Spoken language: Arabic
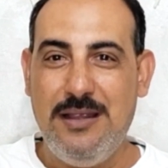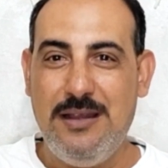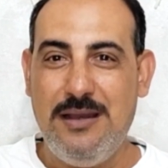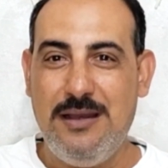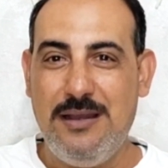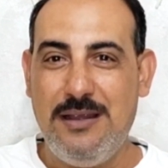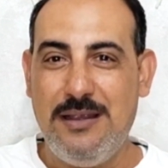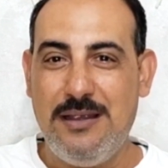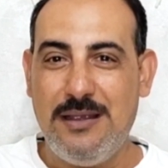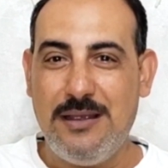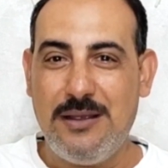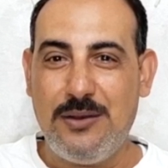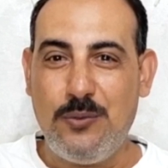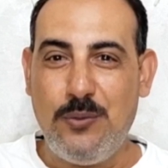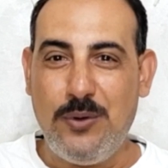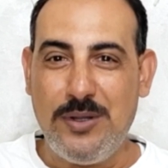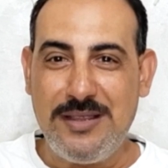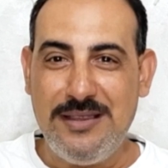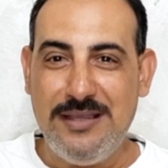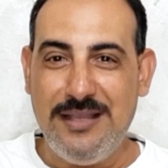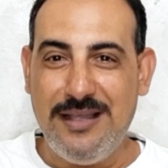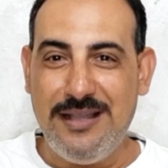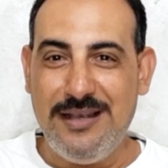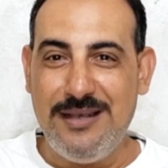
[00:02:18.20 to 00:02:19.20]

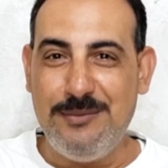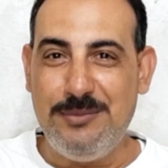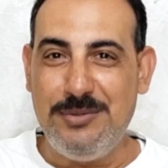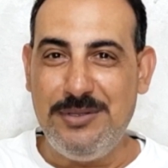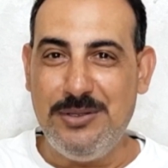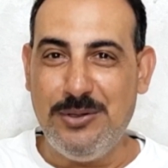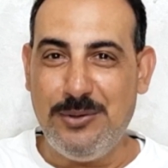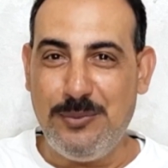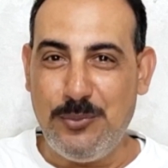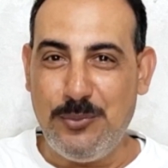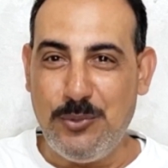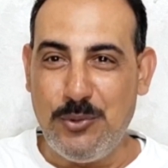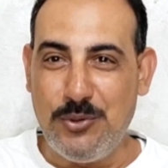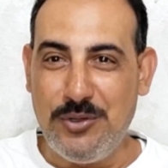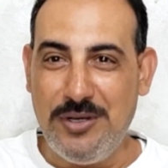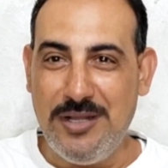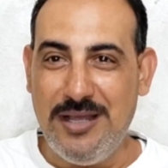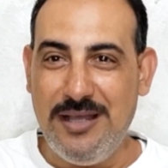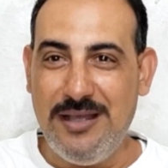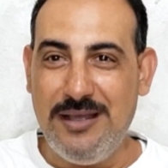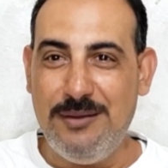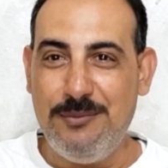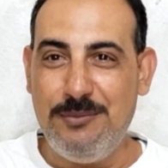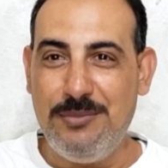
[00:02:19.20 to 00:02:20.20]
اخواتنا اللي
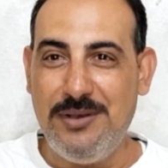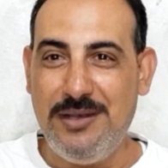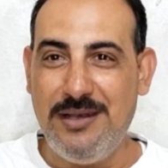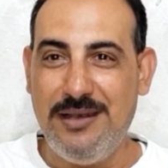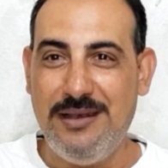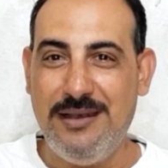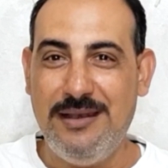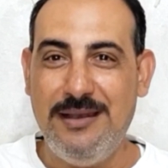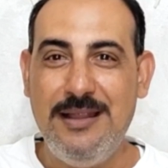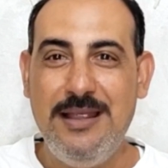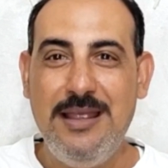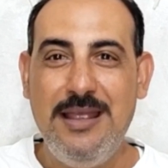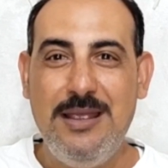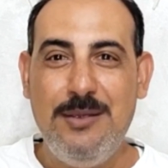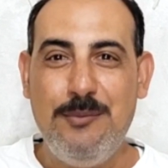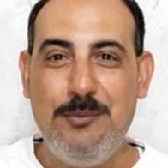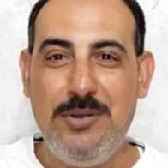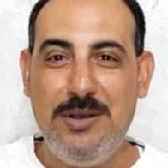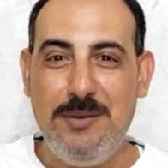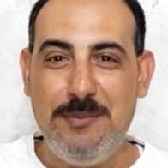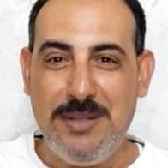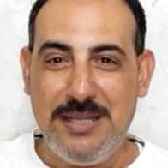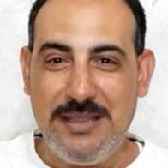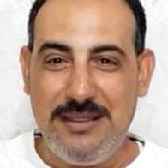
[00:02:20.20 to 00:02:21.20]
بيدعمونا
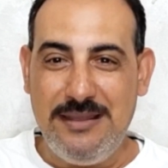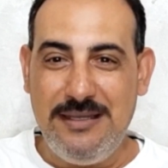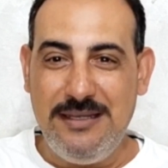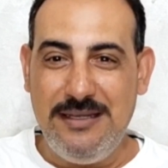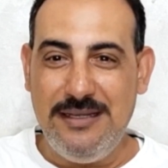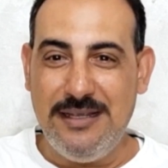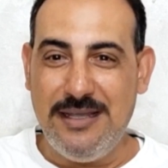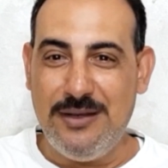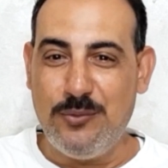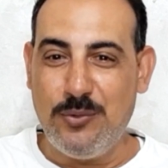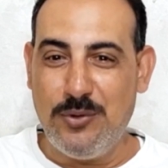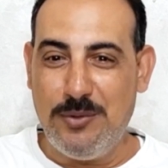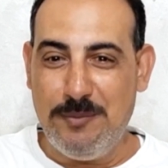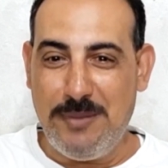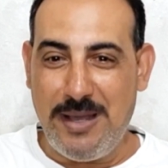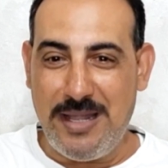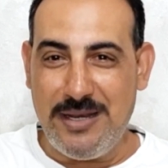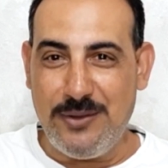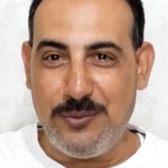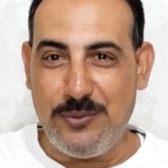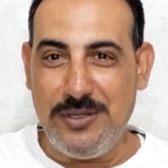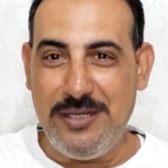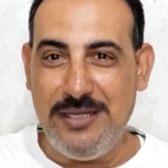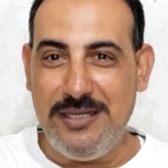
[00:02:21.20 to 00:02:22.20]
بالماديا
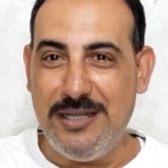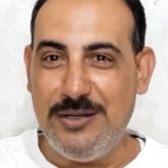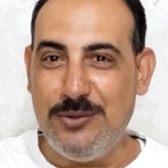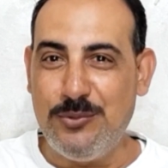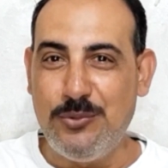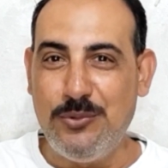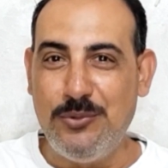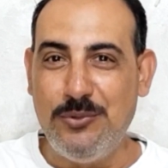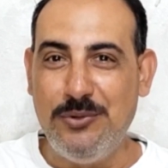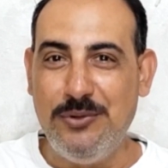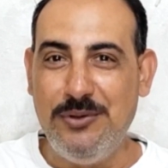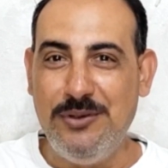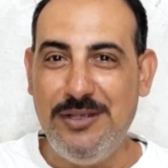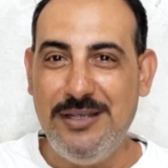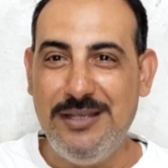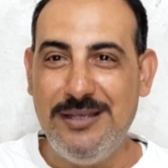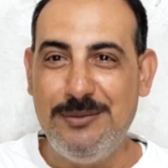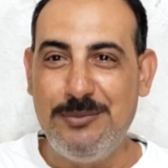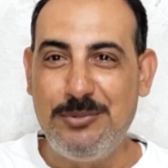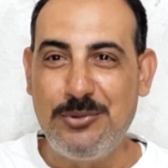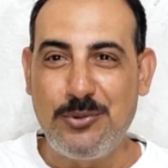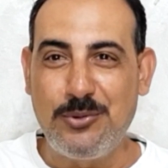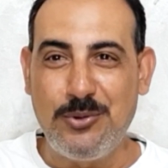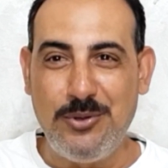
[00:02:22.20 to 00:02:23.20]
والمعنويا
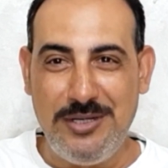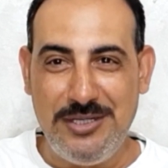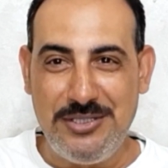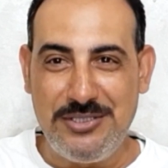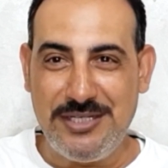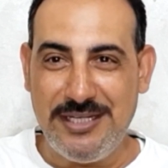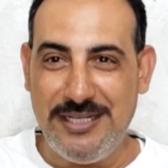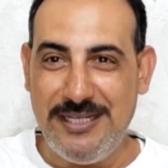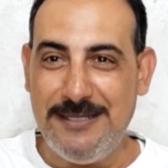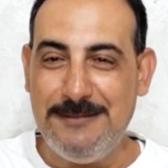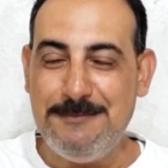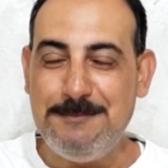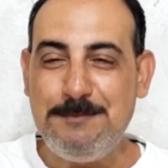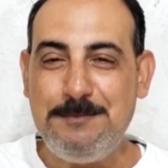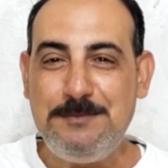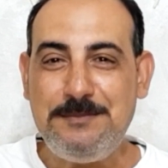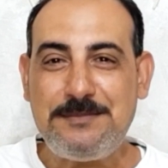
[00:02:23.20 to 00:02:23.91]
وكل شيء